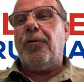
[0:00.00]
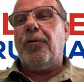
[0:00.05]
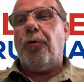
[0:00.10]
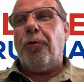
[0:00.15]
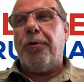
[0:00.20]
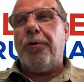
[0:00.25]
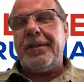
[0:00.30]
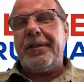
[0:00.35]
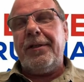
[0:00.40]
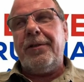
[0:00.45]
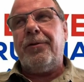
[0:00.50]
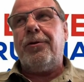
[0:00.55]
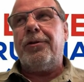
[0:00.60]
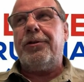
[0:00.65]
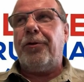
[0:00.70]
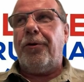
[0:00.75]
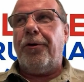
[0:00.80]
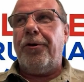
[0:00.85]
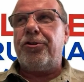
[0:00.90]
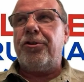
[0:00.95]
Russen
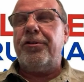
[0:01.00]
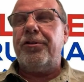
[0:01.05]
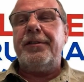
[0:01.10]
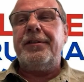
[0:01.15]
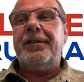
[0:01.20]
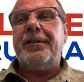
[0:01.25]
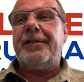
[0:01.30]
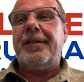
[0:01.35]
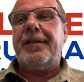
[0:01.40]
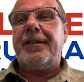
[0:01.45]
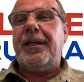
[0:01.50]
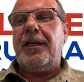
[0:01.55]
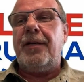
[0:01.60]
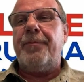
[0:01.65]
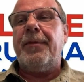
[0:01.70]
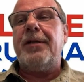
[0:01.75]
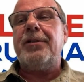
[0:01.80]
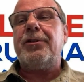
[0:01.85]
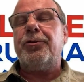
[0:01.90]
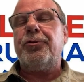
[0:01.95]
und Deutsche sind ja, sag ich
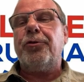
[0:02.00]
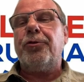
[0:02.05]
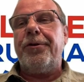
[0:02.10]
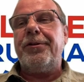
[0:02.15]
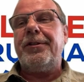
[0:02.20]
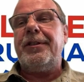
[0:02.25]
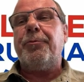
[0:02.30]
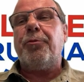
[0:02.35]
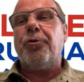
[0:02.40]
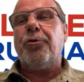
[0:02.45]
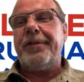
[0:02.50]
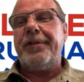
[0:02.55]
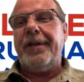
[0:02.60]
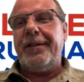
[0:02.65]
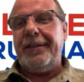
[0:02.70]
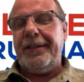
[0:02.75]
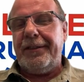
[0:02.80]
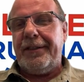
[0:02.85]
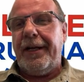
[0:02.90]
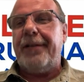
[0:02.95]
mal, zu 90
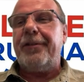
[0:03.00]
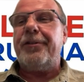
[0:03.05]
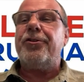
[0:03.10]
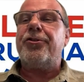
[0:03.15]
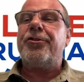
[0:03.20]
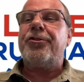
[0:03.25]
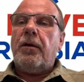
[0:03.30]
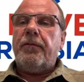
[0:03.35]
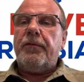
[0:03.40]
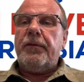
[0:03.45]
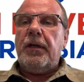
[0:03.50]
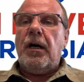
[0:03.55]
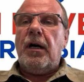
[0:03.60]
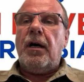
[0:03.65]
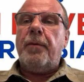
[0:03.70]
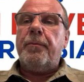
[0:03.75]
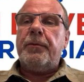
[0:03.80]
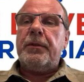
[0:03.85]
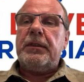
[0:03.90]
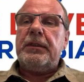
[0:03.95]
Prozent identisch. Wir
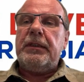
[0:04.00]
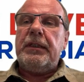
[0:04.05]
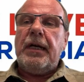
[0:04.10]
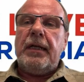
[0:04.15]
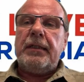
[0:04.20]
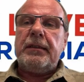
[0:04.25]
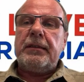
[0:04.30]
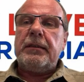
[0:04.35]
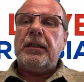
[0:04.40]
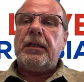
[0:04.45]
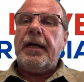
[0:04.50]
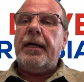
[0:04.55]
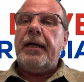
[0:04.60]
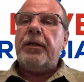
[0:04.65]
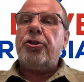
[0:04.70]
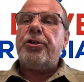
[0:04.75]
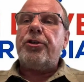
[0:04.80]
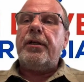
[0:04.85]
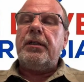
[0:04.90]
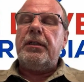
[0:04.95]
haben die ganzen
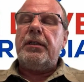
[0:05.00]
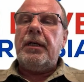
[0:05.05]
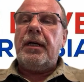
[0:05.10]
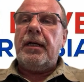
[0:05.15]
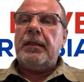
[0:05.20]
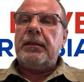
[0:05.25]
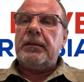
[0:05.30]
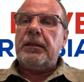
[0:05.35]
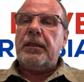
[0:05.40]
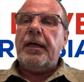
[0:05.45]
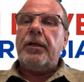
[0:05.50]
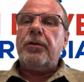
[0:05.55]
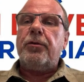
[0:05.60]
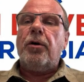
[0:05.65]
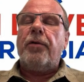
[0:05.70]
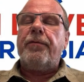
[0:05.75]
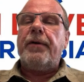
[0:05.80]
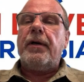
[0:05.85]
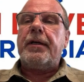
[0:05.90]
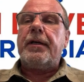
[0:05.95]
kleinen Städte, die ganzen kleinen
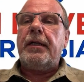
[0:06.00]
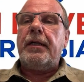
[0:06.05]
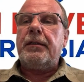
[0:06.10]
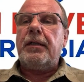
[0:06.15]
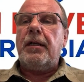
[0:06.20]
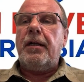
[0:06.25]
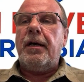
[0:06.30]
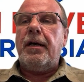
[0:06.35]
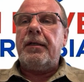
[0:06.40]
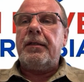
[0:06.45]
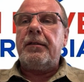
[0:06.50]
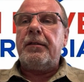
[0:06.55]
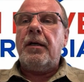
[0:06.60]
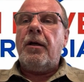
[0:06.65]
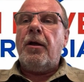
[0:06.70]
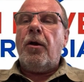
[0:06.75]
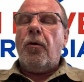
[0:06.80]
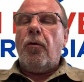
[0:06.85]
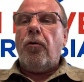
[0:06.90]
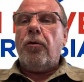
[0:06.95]
Dörfer kennengelernt
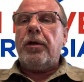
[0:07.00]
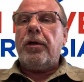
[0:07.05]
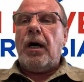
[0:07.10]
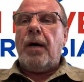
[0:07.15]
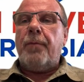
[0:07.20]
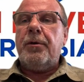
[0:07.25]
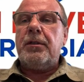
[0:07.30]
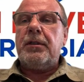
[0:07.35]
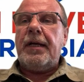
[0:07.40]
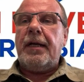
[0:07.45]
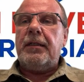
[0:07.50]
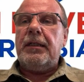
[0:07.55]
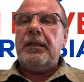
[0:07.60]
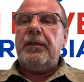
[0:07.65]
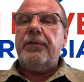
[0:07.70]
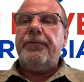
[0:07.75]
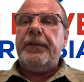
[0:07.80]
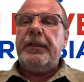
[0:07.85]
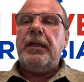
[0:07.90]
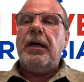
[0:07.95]
und haben uns
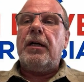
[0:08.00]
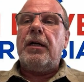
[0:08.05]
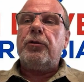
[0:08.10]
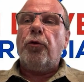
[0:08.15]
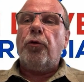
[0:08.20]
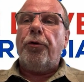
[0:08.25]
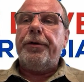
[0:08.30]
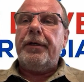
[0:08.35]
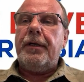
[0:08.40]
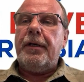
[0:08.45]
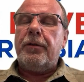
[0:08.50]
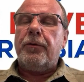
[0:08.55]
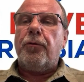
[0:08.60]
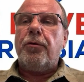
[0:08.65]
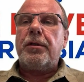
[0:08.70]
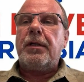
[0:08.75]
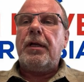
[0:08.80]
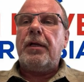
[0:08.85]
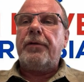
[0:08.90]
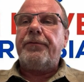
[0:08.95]
eigentlich wieder neu in
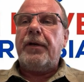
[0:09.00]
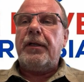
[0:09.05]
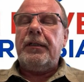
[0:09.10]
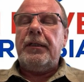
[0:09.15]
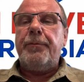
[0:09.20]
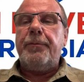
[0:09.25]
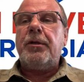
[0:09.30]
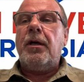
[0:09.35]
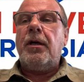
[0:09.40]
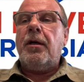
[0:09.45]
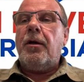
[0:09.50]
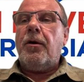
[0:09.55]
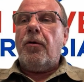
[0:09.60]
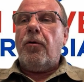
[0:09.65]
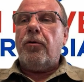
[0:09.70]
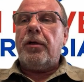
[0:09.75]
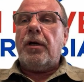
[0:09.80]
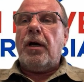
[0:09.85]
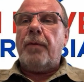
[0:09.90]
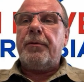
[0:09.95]
Russland verliebt
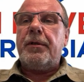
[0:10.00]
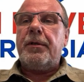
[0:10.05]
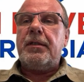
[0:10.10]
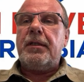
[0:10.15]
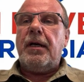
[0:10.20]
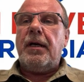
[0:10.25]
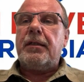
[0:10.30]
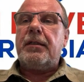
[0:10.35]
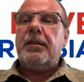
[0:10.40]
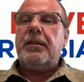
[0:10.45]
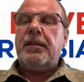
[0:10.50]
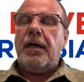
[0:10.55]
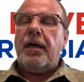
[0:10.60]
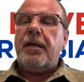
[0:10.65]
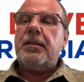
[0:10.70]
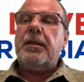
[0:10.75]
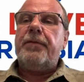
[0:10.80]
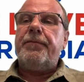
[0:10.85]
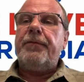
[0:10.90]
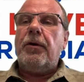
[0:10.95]
und haben gesagt,
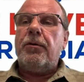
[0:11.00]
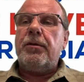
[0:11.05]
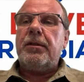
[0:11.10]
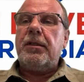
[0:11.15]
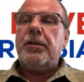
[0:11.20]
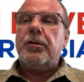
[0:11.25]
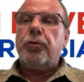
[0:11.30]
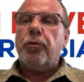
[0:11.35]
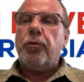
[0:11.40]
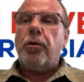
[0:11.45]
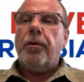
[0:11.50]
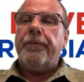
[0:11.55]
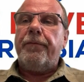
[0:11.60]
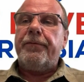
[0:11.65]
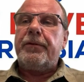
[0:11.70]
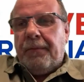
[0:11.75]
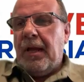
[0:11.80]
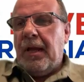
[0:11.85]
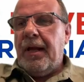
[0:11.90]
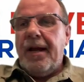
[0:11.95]
da sehen wir unsere
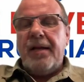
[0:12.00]
Zukunft.